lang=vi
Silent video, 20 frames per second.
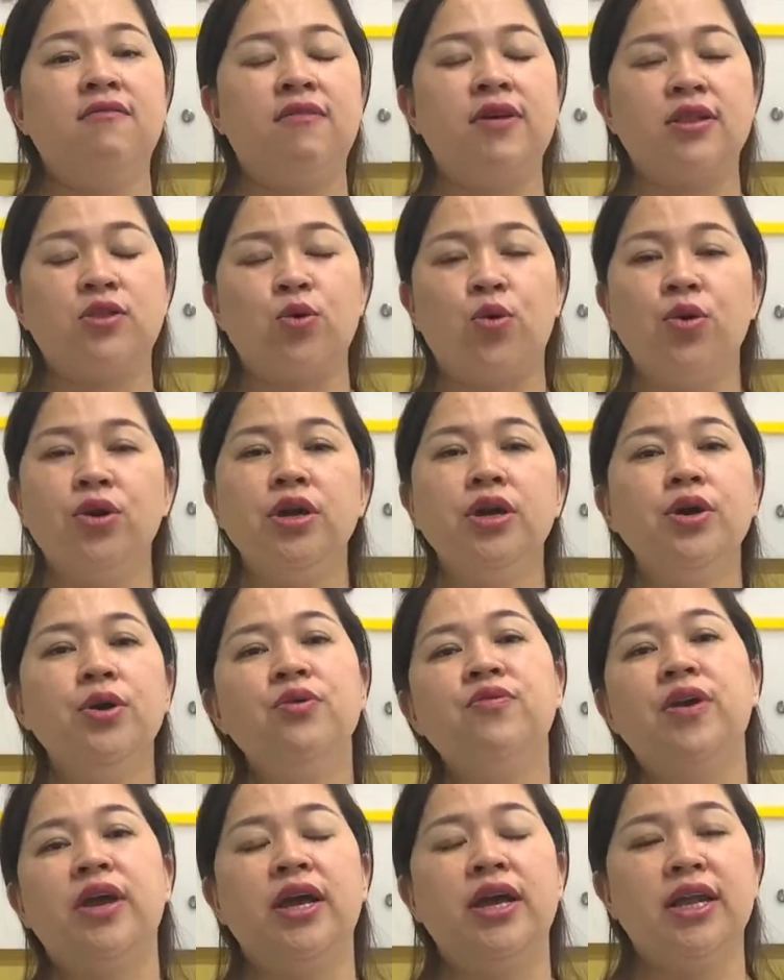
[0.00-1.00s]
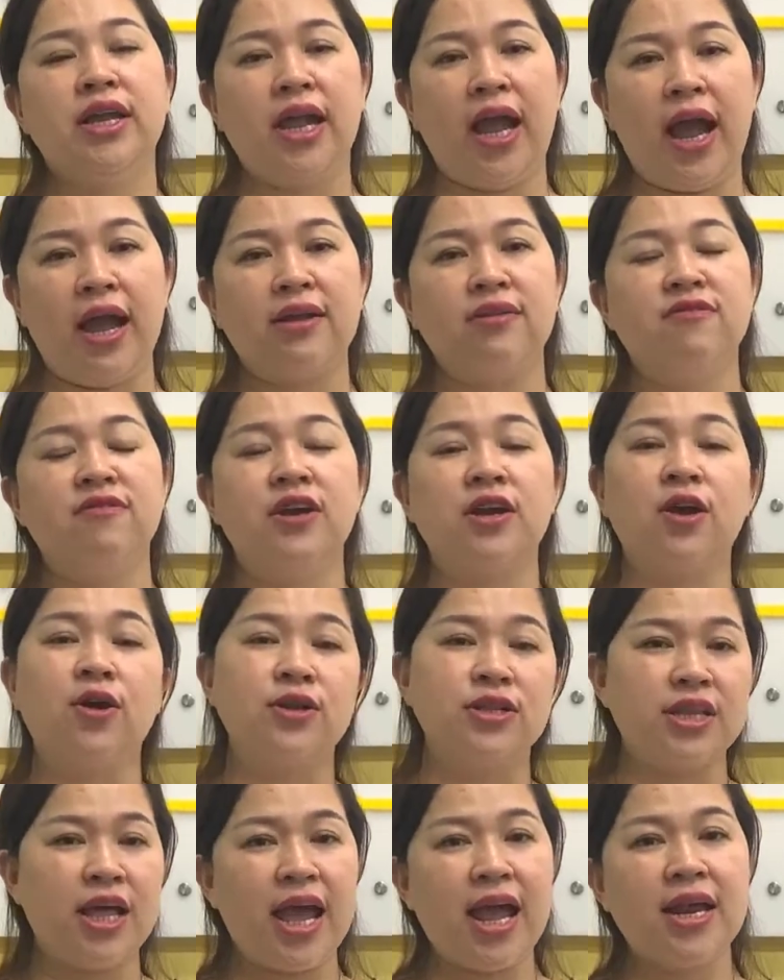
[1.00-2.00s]
về tối ưu về hình ảnh về
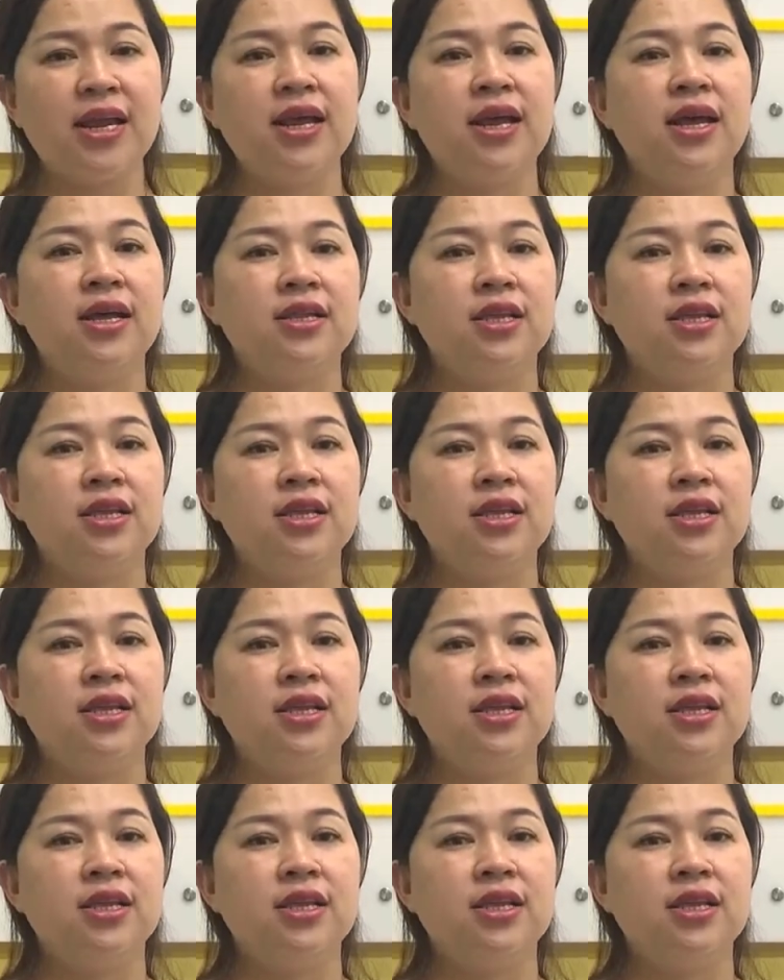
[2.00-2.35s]
content